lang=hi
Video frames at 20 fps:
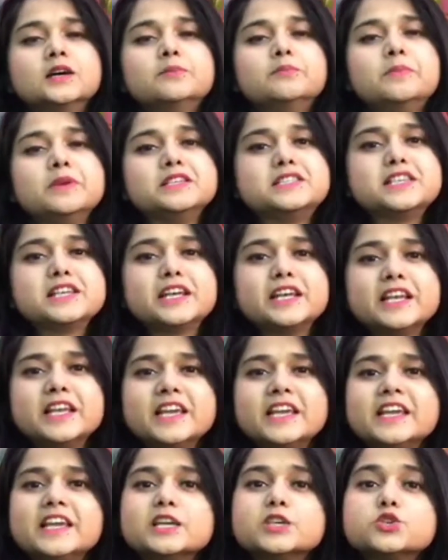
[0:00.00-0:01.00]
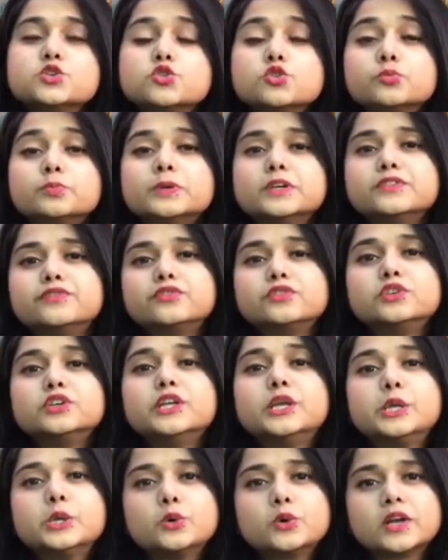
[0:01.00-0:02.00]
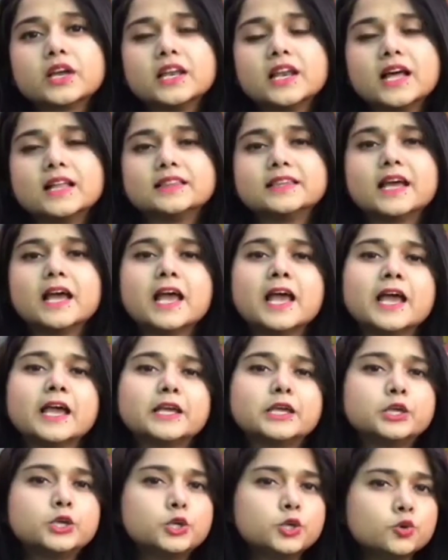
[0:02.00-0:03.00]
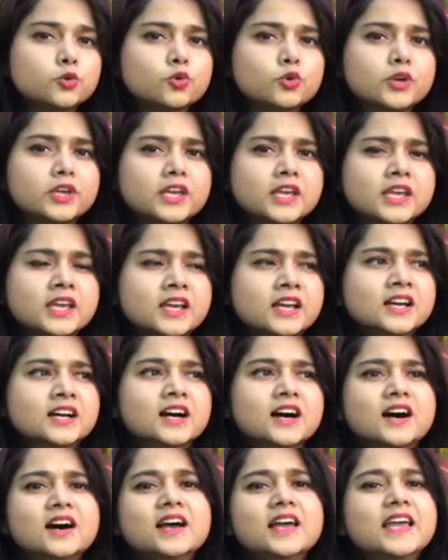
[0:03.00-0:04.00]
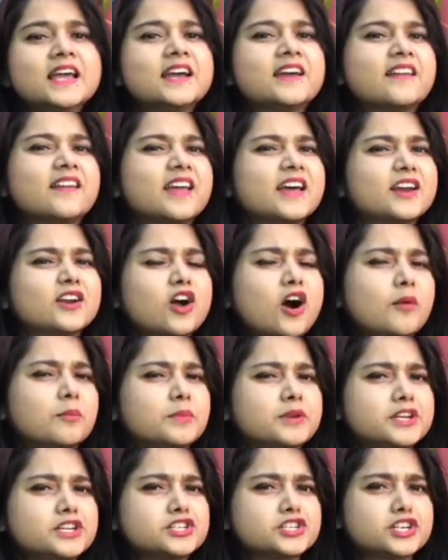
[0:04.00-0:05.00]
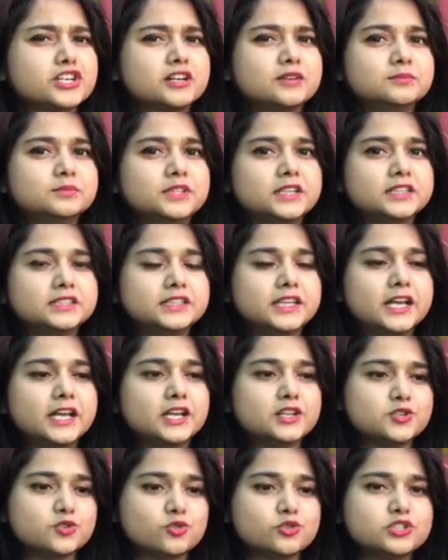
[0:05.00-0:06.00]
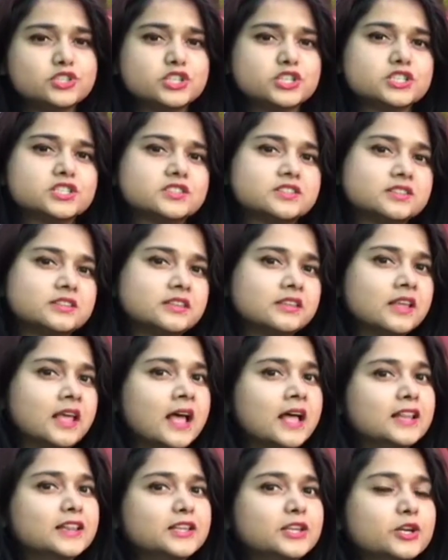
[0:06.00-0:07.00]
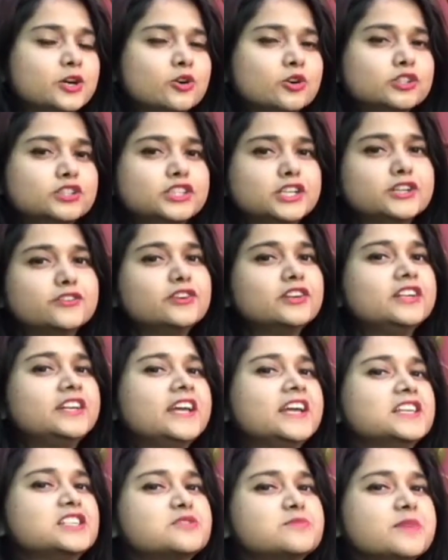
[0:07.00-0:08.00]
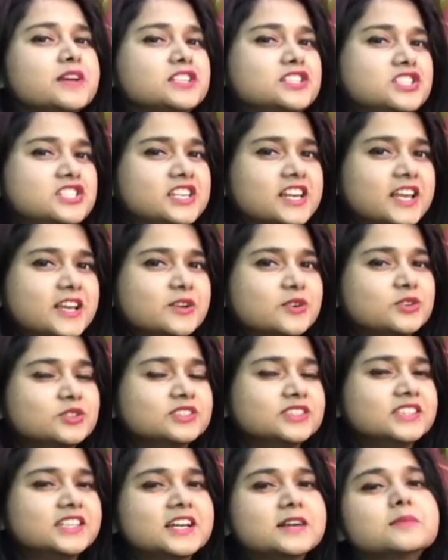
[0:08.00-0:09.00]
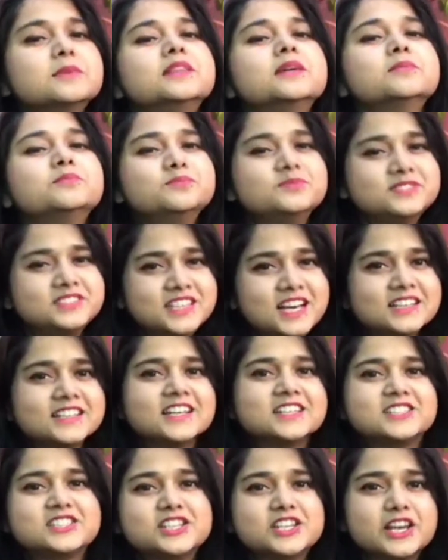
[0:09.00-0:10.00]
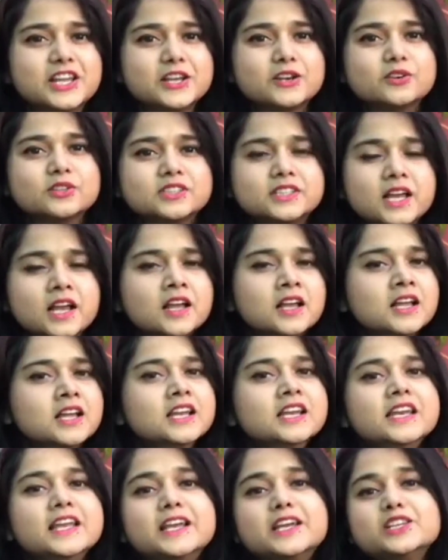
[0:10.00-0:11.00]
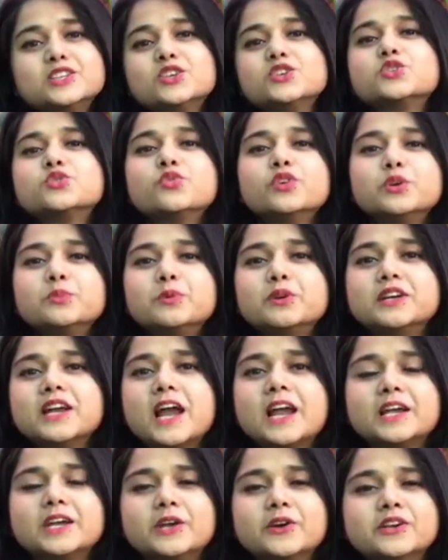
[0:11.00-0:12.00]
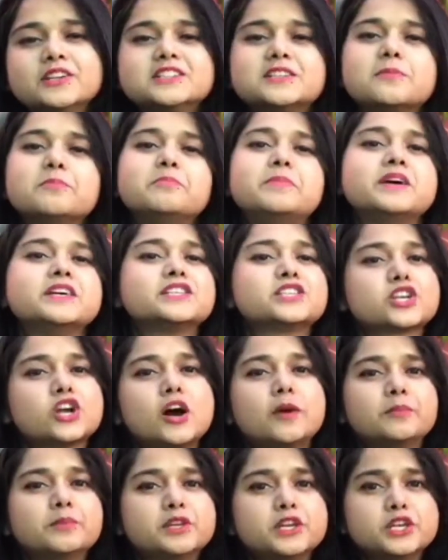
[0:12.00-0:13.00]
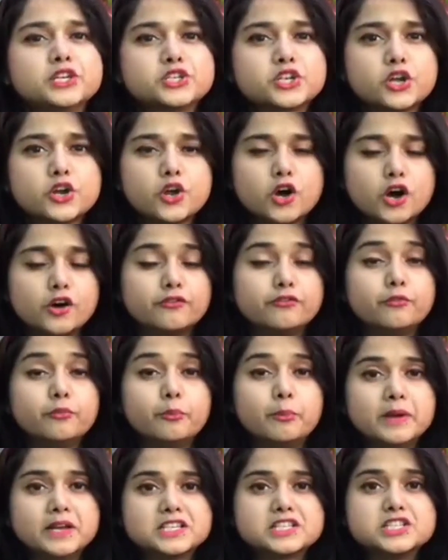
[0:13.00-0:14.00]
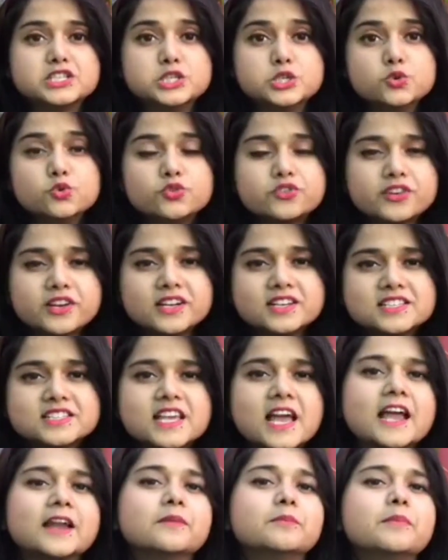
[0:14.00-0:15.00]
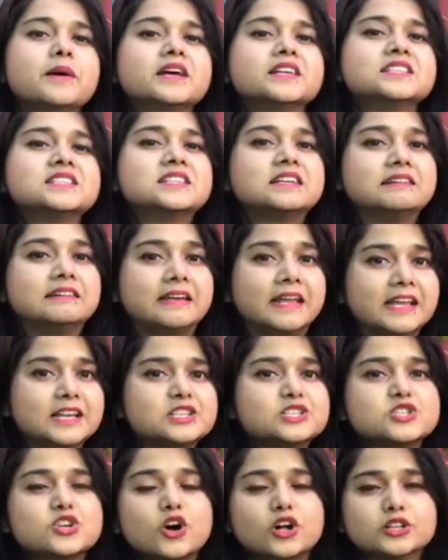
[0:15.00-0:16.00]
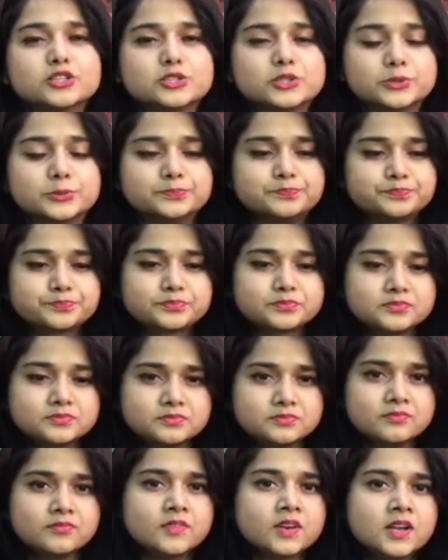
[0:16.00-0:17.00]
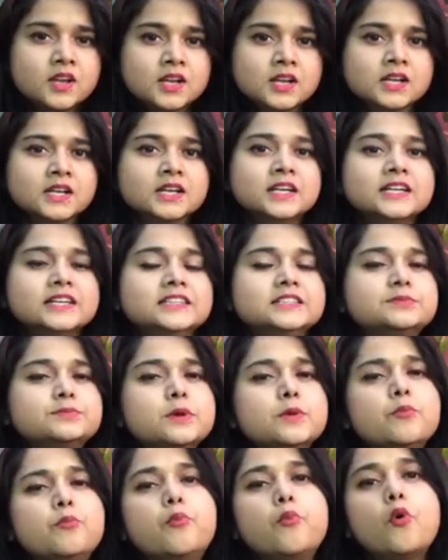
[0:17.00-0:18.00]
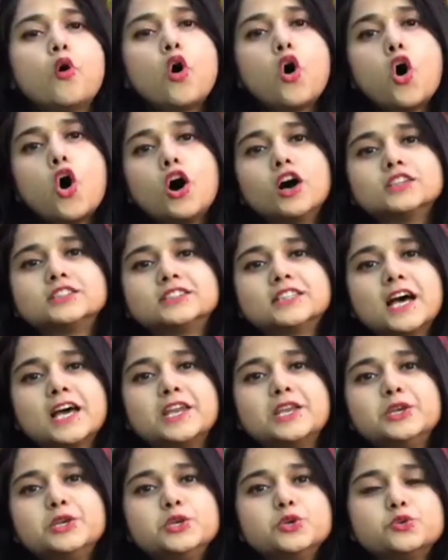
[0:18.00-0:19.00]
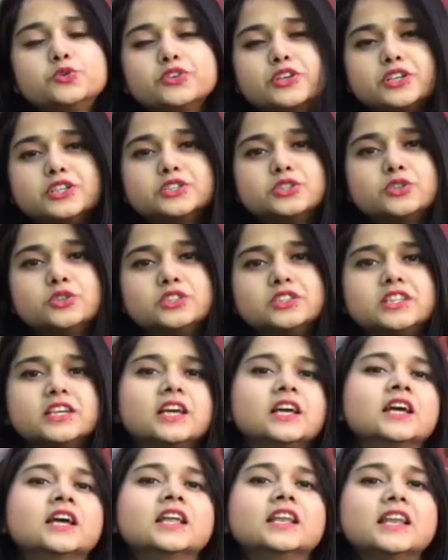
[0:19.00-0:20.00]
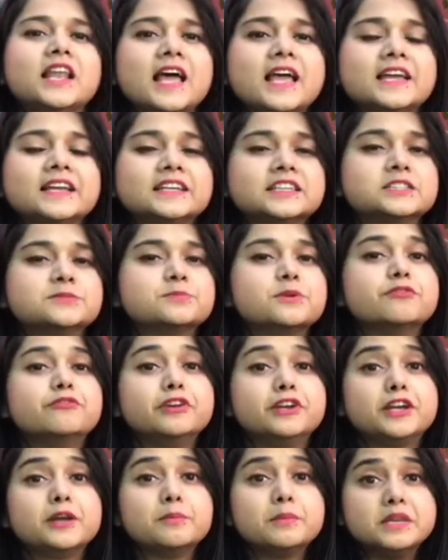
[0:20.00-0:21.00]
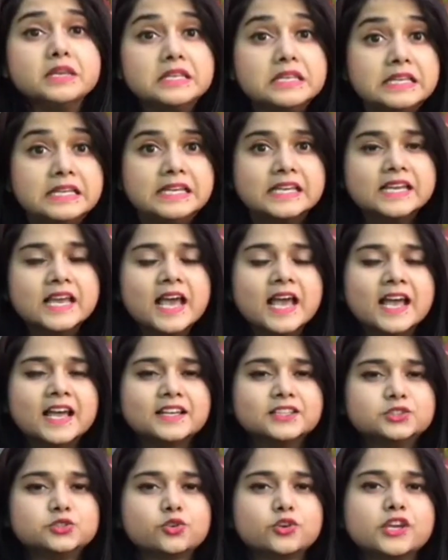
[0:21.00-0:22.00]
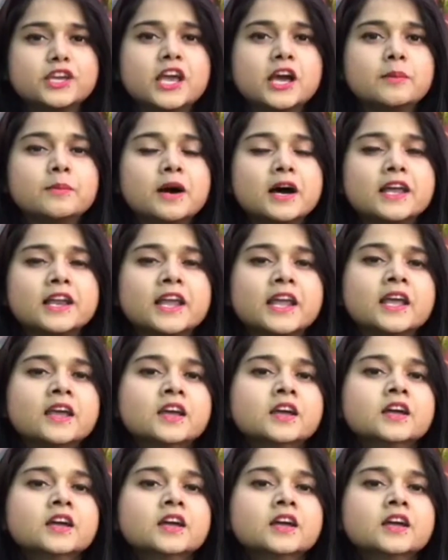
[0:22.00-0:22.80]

बेसिकली ये सुपर फ्रूट क्यों कहलाता है क्योंकि एक रेयर कॉम्बिनेशन हम देते हैं जो चीज़ हेल्दी होती है वो टेस्ट में अच्छी नहीं होती है मतलब ज़्यादा अच्छी नहीं होती है लेकिन जो स्वीट पोटैटो इज़ अ बेस्ट कॉम्बिनेशन ऑफ बेस्ट न्यूट्रिएंट्स एंड बेस्ट टेस्ट ऑल्सो इसमें बहुत सारे न्यूट्रिएंट्स होते हैं लाइक like इसमें विटामिन ई e है जो कि हमारे